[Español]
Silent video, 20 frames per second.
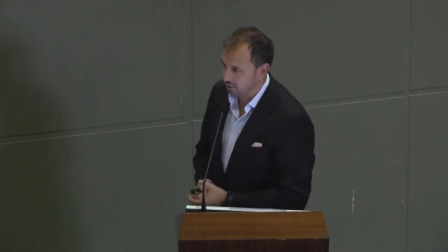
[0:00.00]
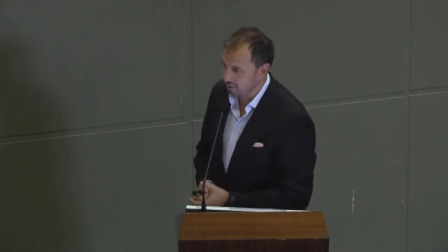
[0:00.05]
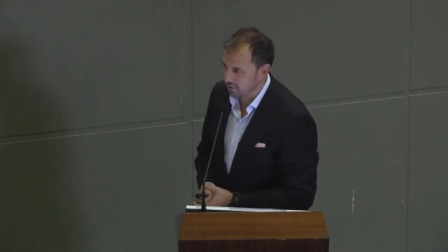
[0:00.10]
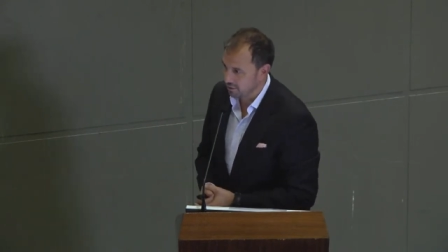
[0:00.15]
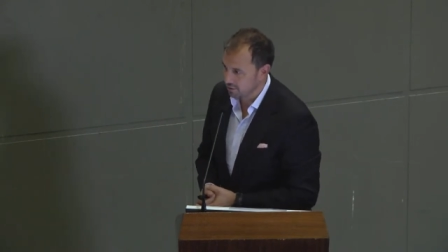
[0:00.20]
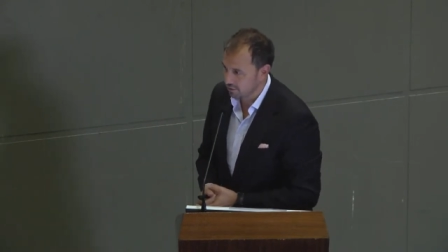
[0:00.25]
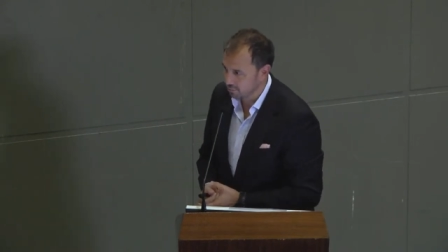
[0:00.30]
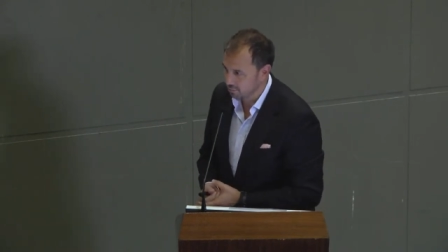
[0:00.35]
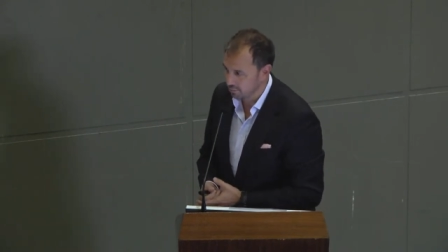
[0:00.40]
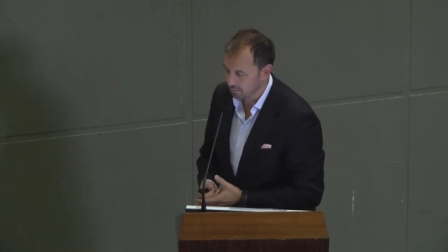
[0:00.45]
que
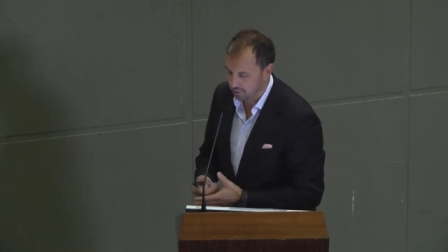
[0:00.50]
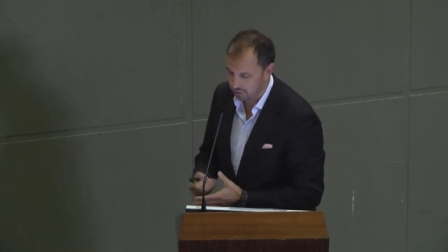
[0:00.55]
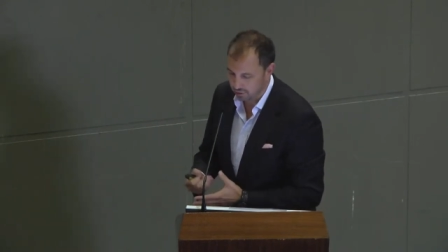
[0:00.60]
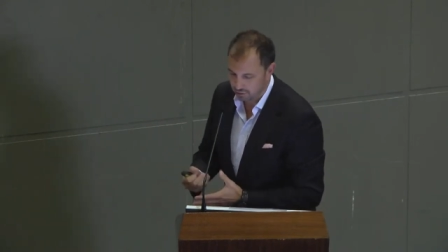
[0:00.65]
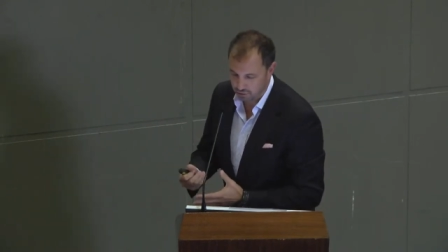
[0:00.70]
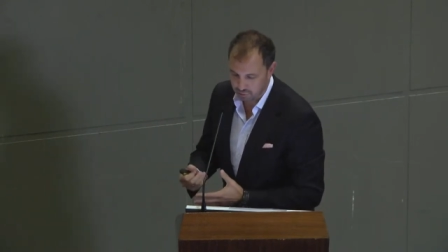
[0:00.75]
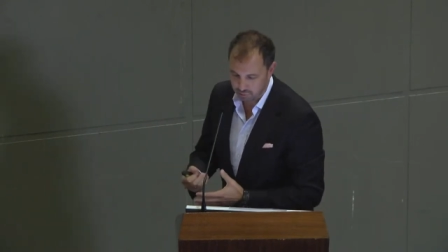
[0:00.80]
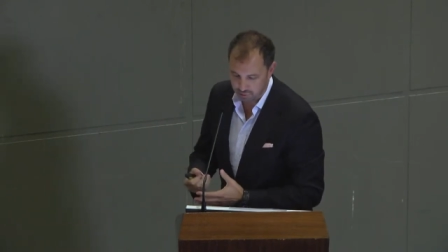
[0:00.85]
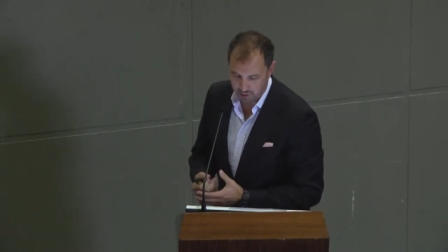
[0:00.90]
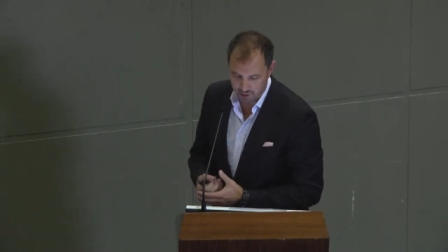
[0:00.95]
seguro que
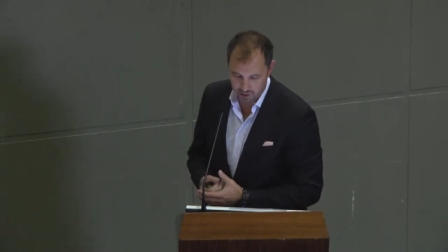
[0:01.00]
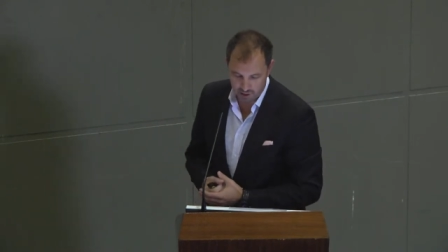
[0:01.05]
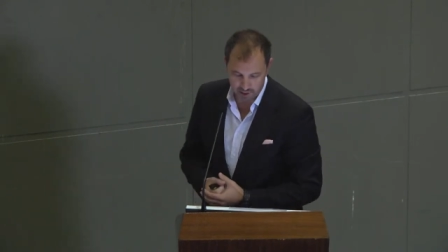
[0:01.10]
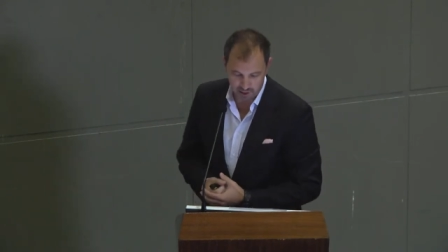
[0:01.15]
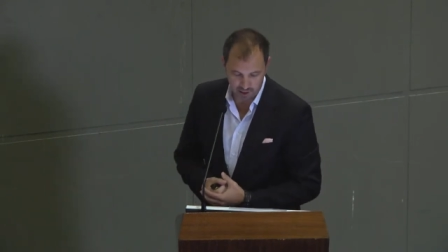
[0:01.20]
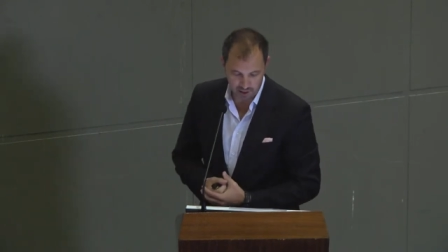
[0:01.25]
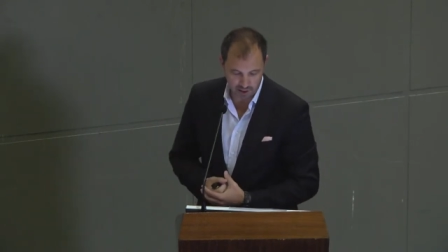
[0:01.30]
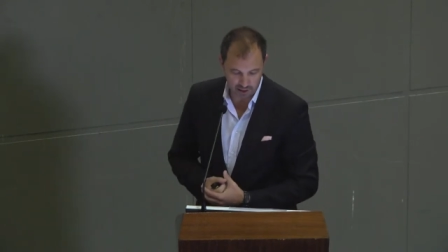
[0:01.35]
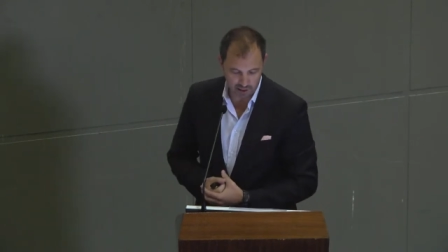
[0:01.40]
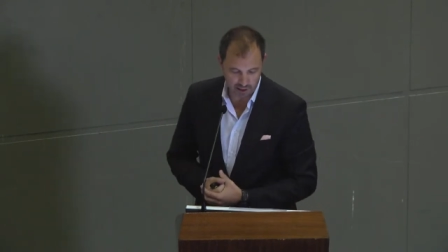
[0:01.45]
nos
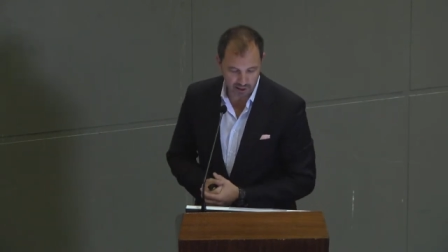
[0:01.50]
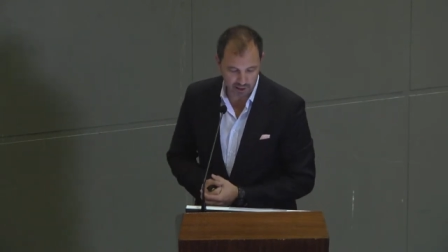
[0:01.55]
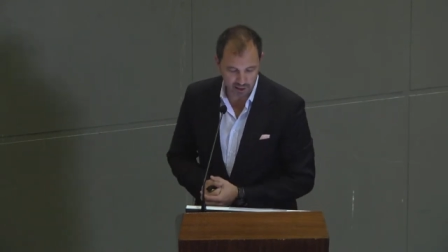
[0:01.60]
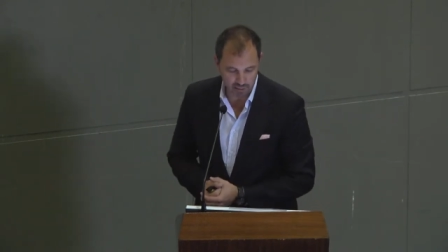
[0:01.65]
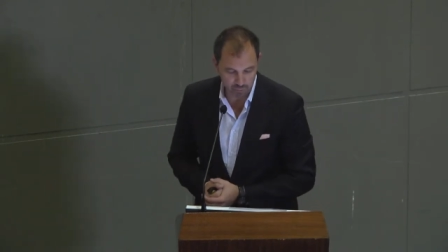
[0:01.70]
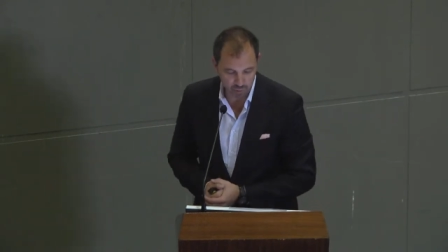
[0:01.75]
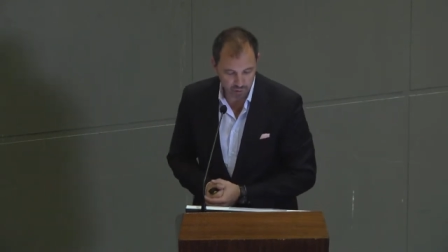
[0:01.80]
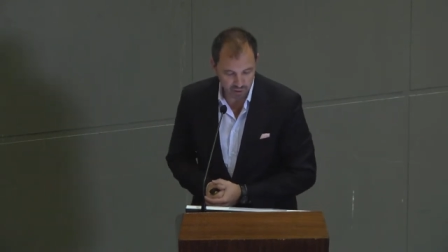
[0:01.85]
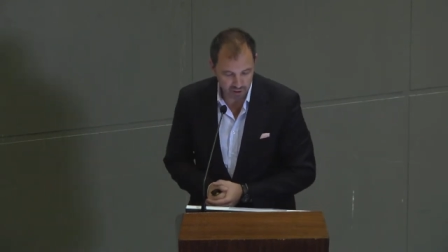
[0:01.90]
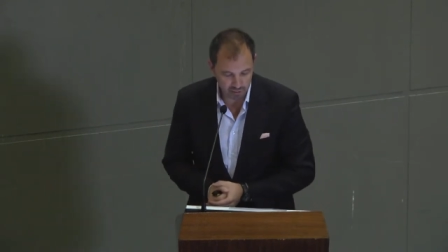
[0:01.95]
va a aclarar
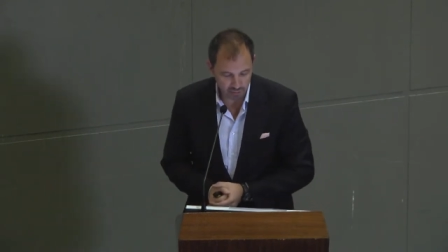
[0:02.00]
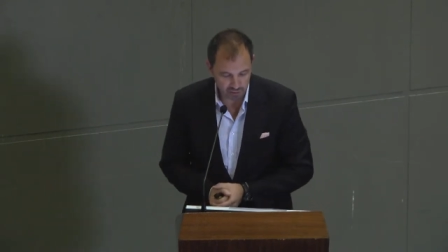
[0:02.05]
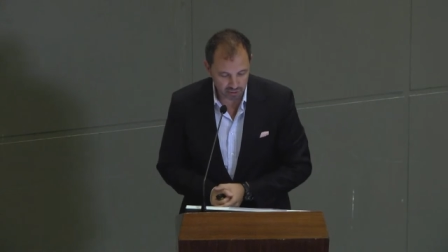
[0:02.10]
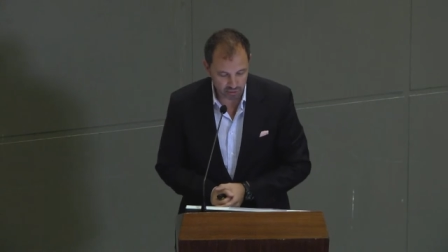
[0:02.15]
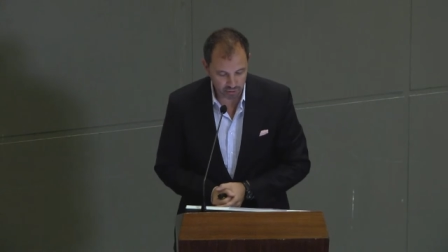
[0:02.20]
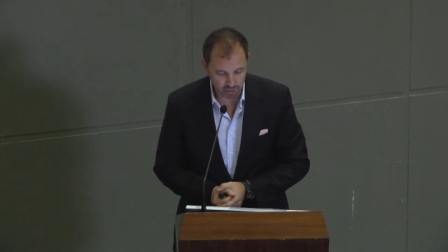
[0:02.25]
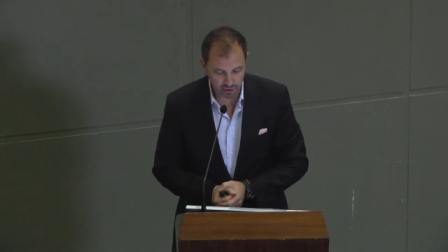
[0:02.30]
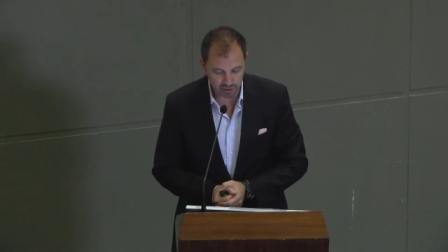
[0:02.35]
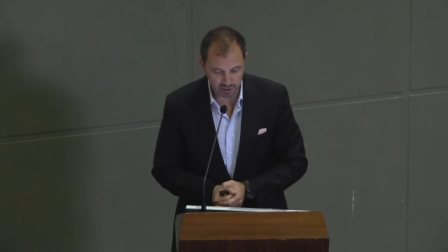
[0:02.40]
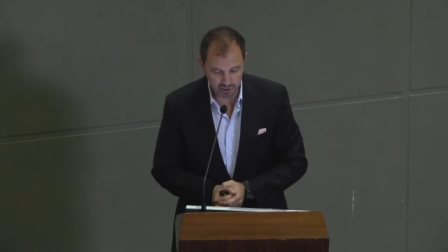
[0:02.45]
muchísimas
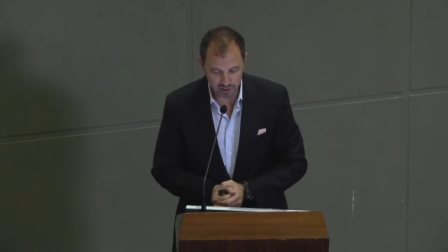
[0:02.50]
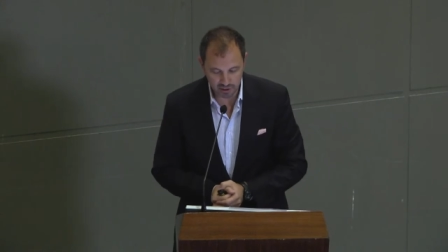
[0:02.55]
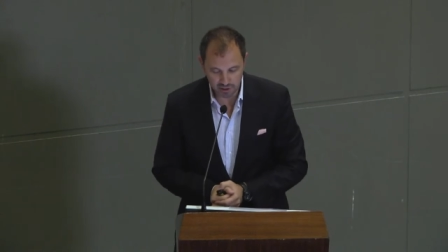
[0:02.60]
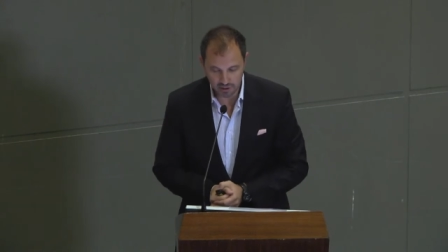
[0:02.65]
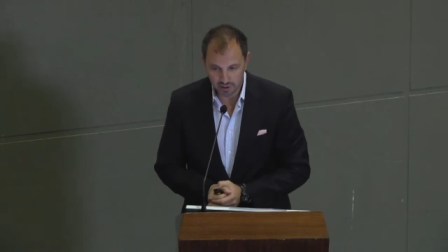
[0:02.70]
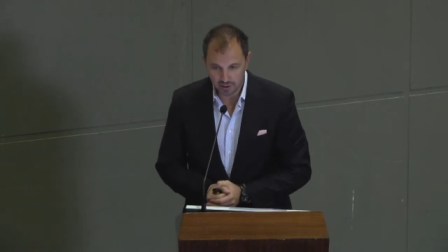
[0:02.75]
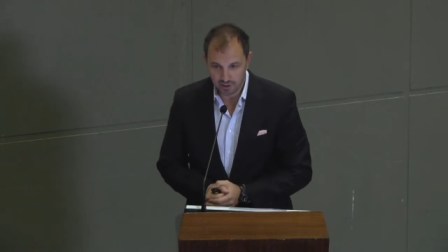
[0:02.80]
cosas.